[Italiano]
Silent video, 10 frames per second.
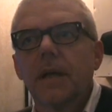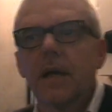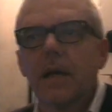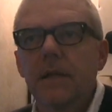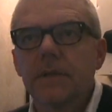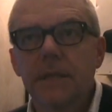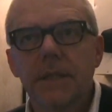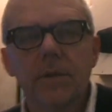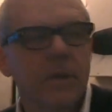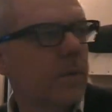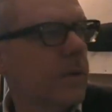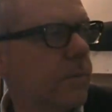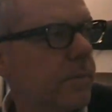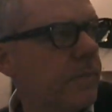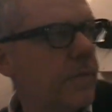Eh, sì, noi
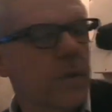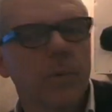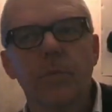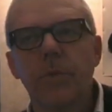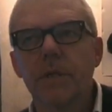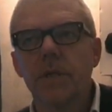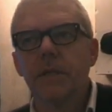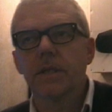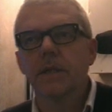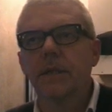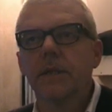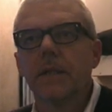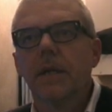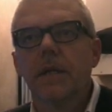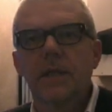quando facciamo new business,
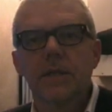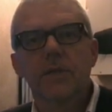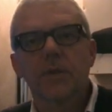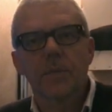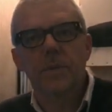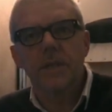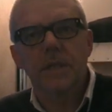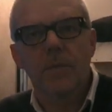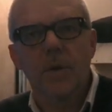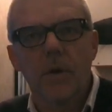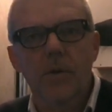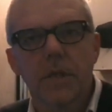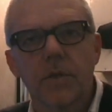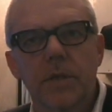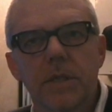nel senso che presentiamo la
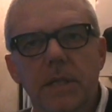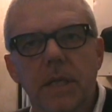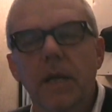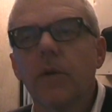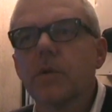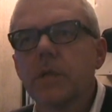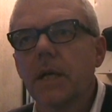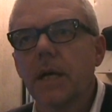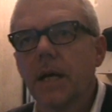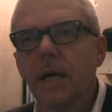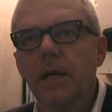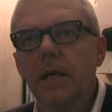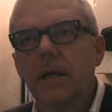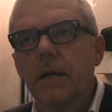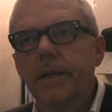nostra agenzia, la nostra
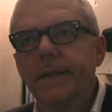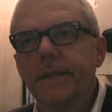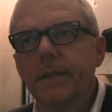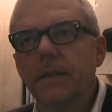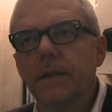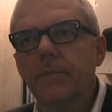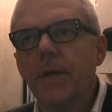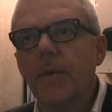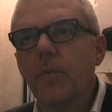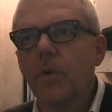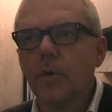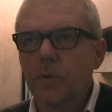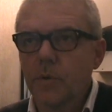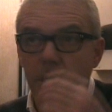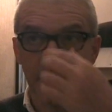eh, abbiamo
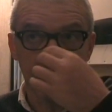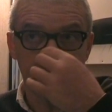così